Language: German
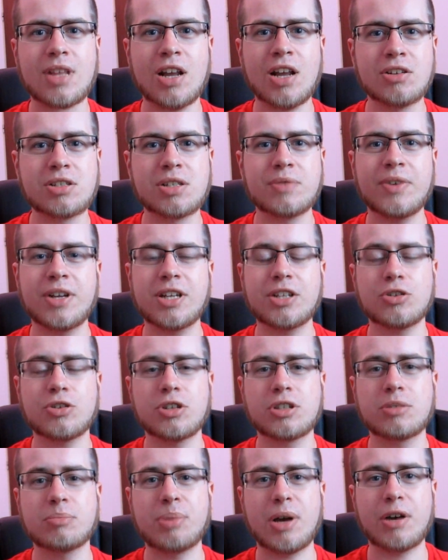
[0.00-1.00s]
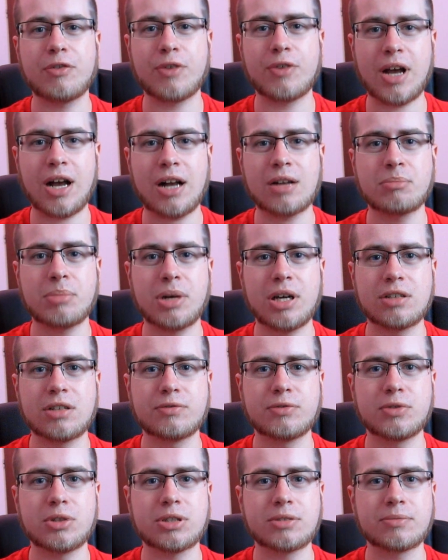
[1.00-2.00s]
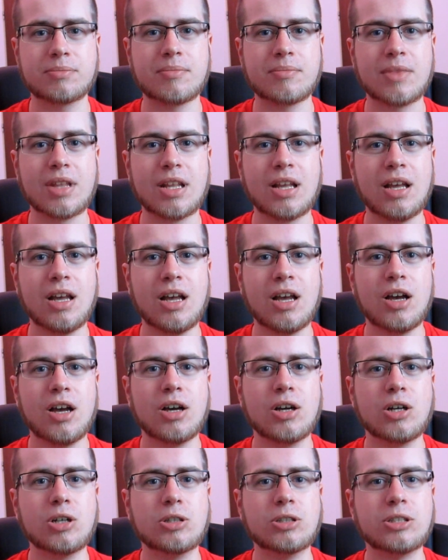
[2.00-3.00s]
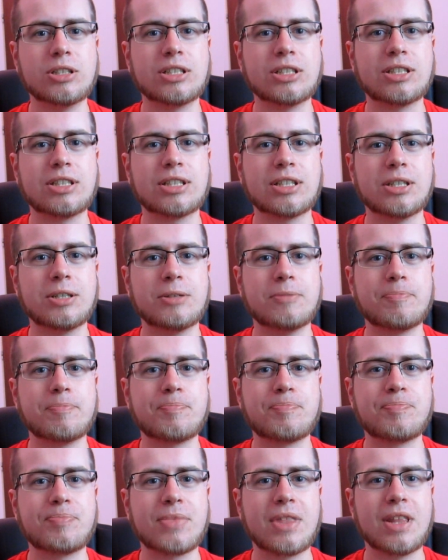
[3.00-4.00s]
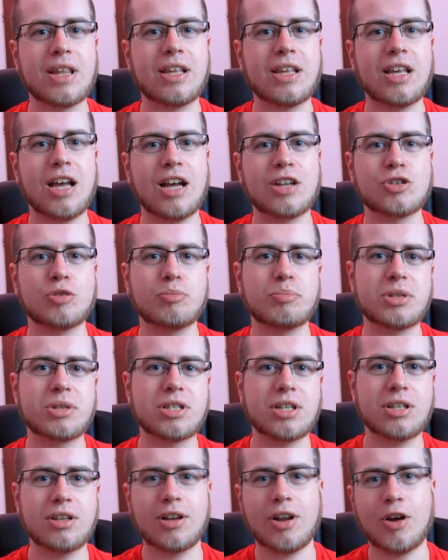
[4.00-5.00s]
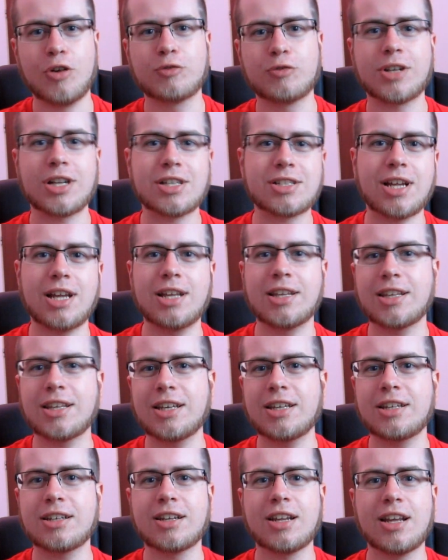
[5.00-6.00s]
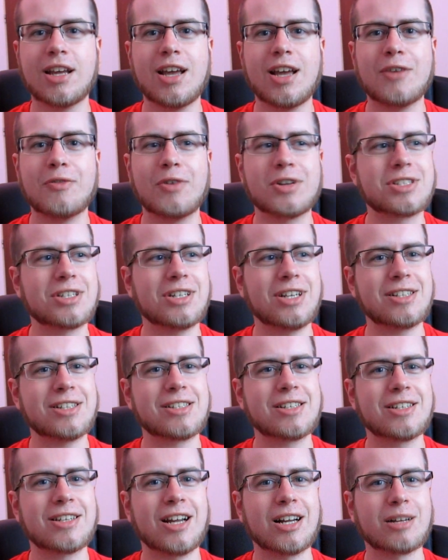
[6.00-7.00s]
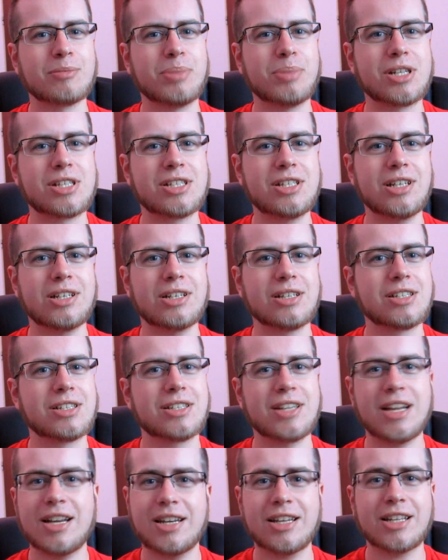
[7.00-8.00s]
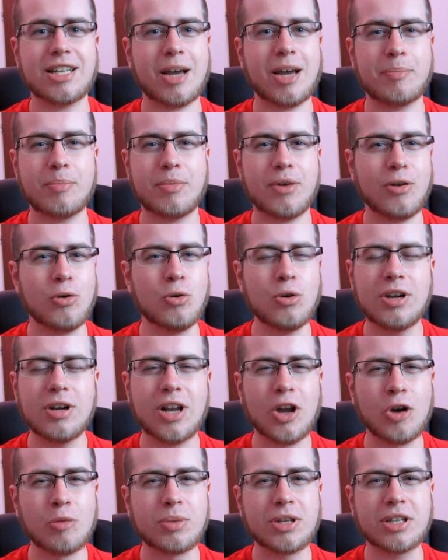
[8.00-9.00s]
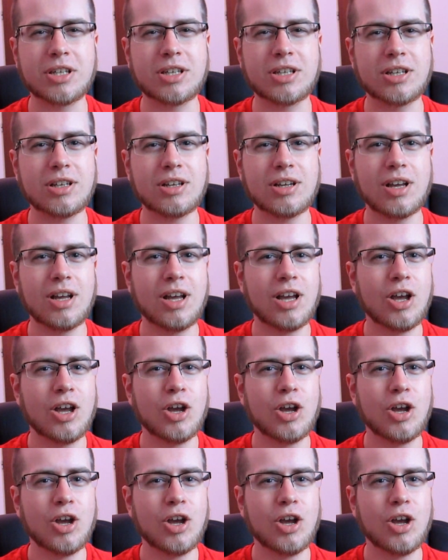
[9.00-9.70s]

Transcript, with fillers: Außerdem werde ich euch ein paar Fragen beantworten und ähm, ja, so ein bisschen auf das eingehen, was in den letzten Tagen passiert ist, denn ich habe unglaubliche